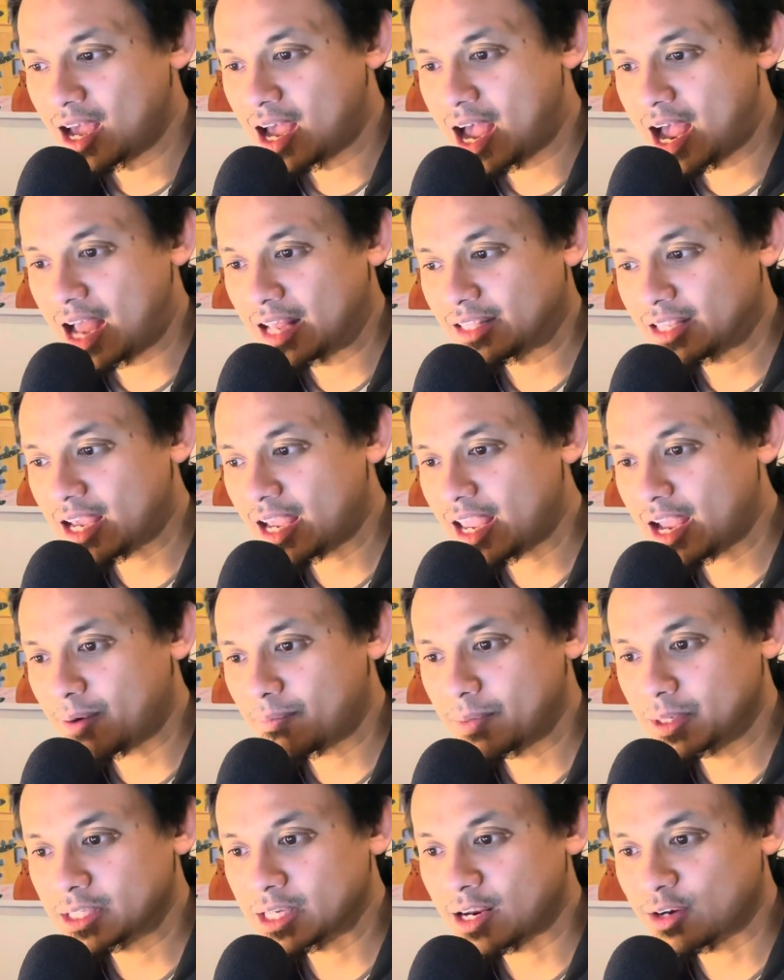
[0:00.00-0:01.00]
hanya yang
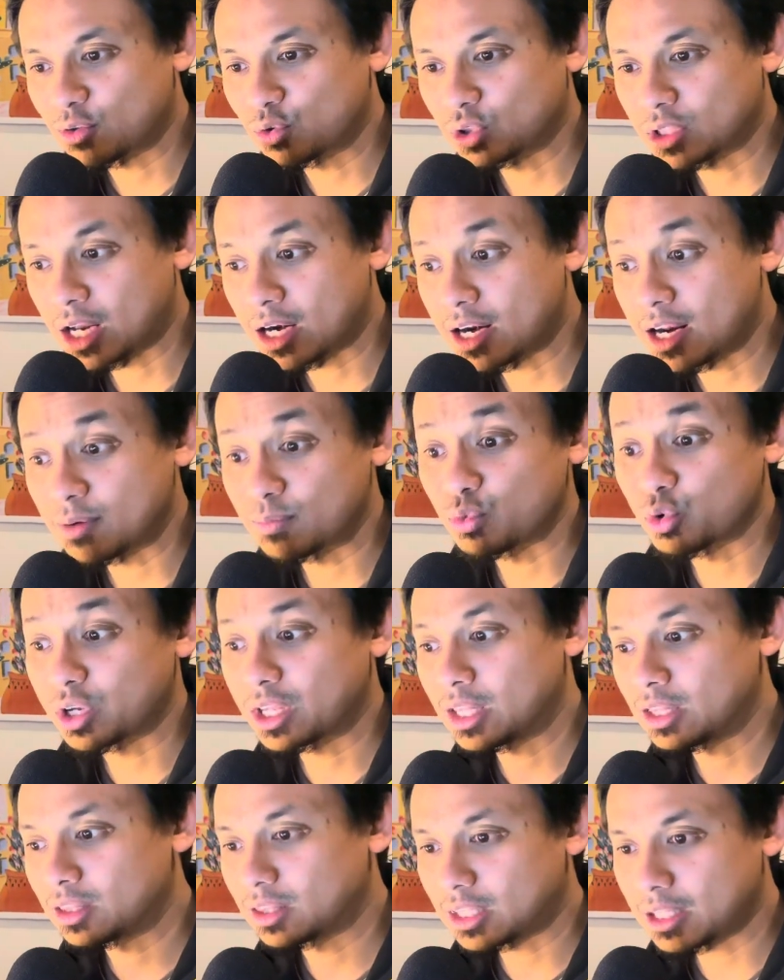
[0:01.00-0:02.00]
bersangkutan dan
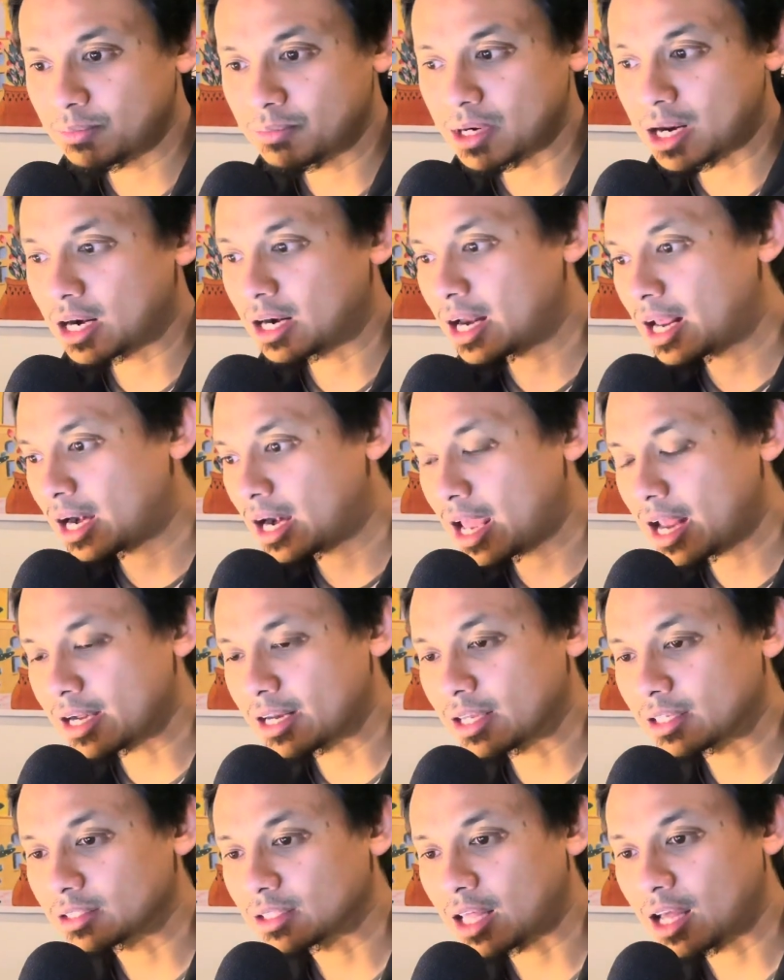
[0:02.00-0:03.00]
mungkin tim dan lain-lain
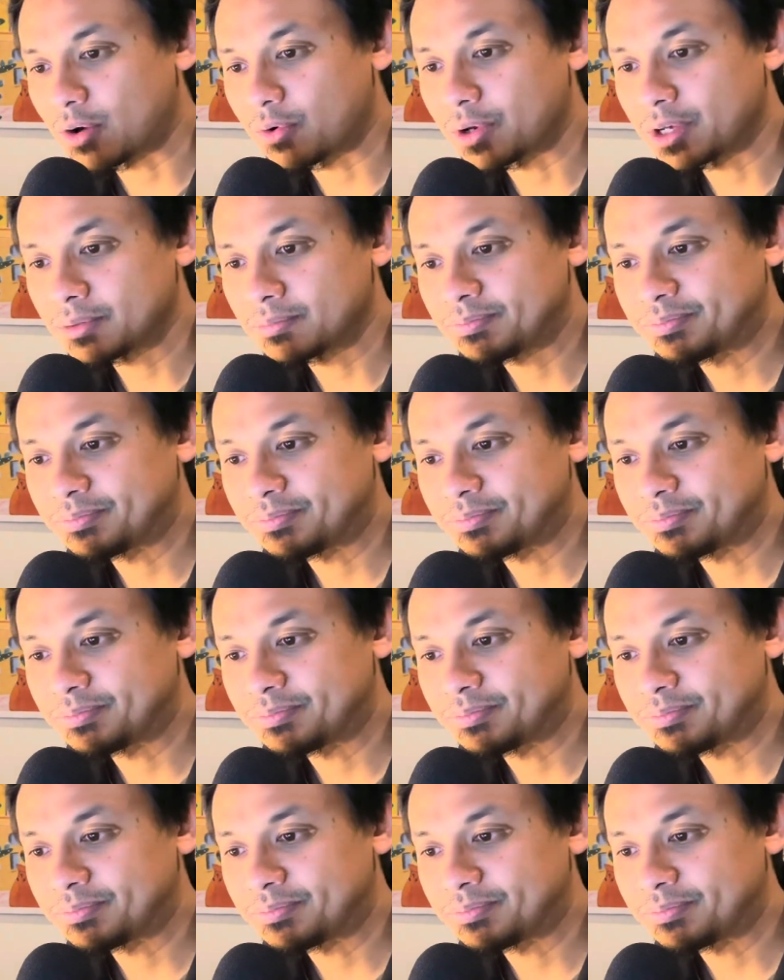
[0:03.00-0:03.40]
yang tahu ya.